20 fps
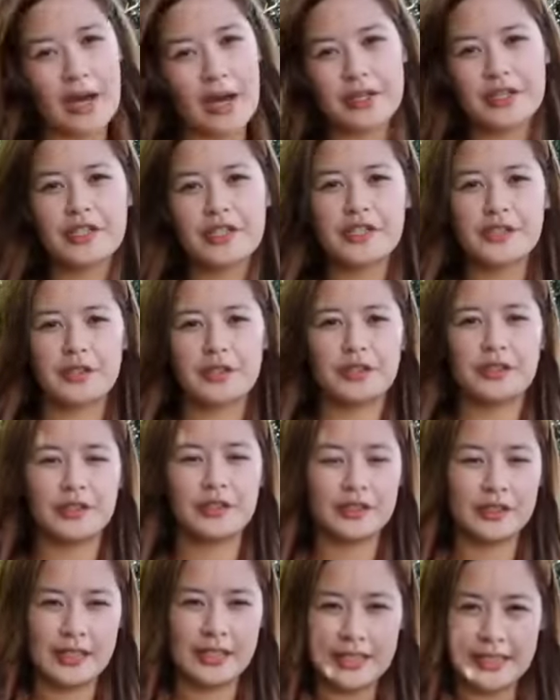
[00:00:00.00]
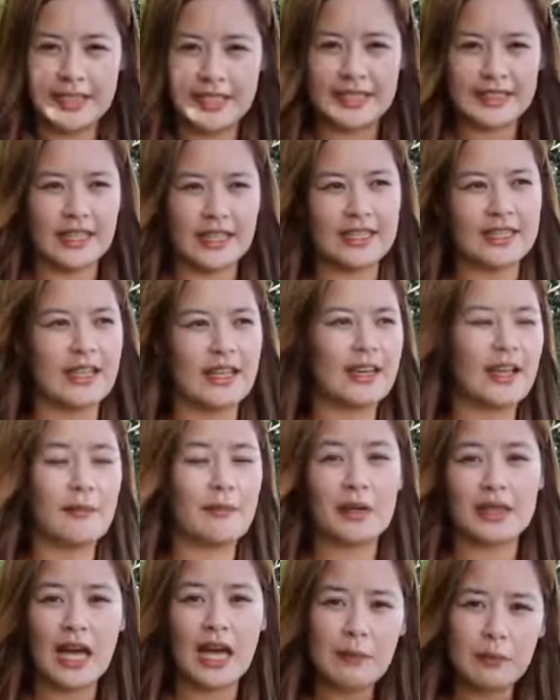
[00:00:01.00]
buyer. So, hinihintay na na
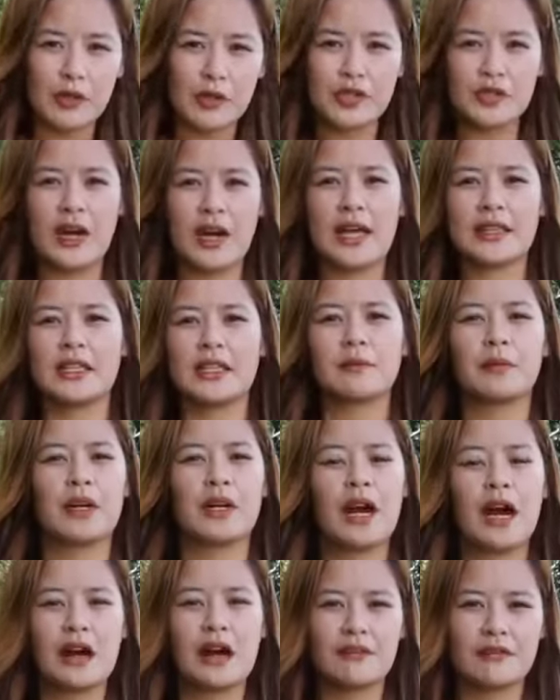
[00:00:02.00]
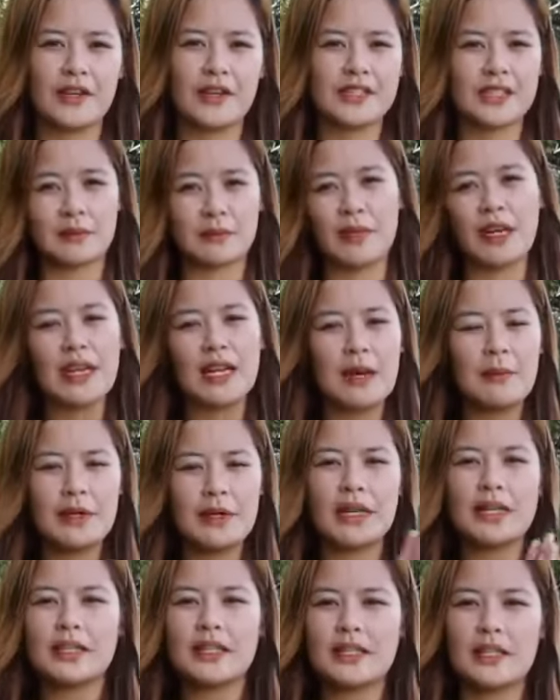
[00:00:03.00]
matapos yung ating pag-harvest. At
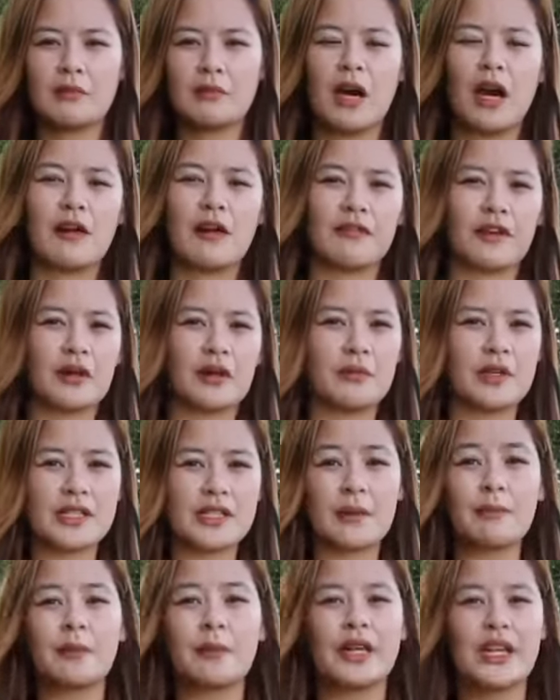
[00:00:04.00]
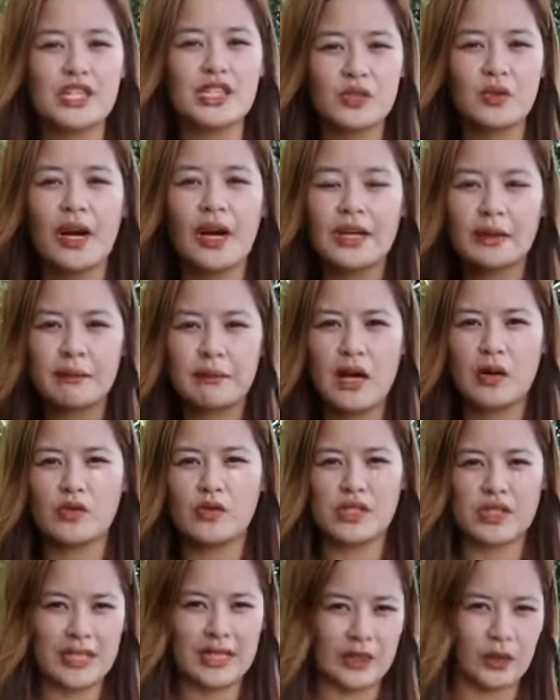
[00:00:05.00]
malalaman natin yan mga farmers, ang presyohan ng
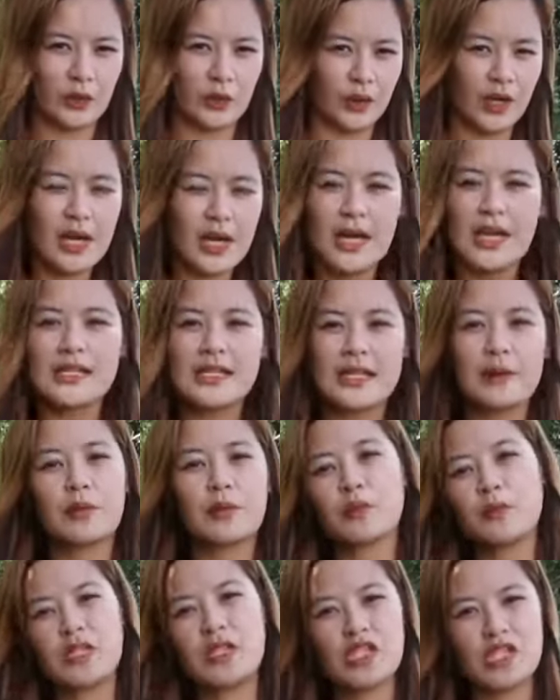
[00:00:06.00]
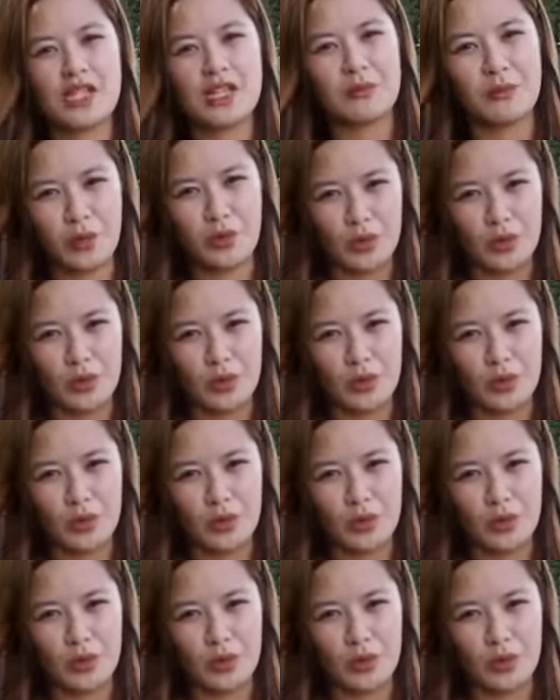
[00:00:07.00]
bangus dito sa probinsya ng